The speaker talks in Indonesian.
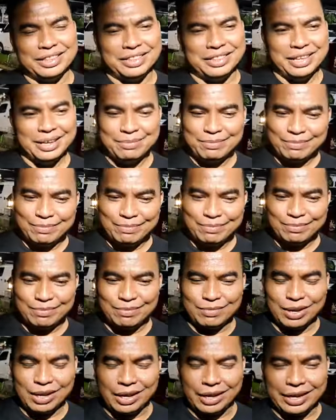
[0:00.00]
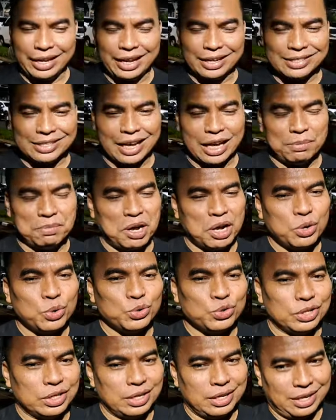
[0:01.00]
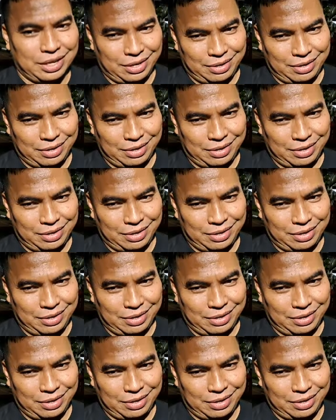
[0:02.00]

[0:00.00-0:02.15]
tim yang sangat bagus sih.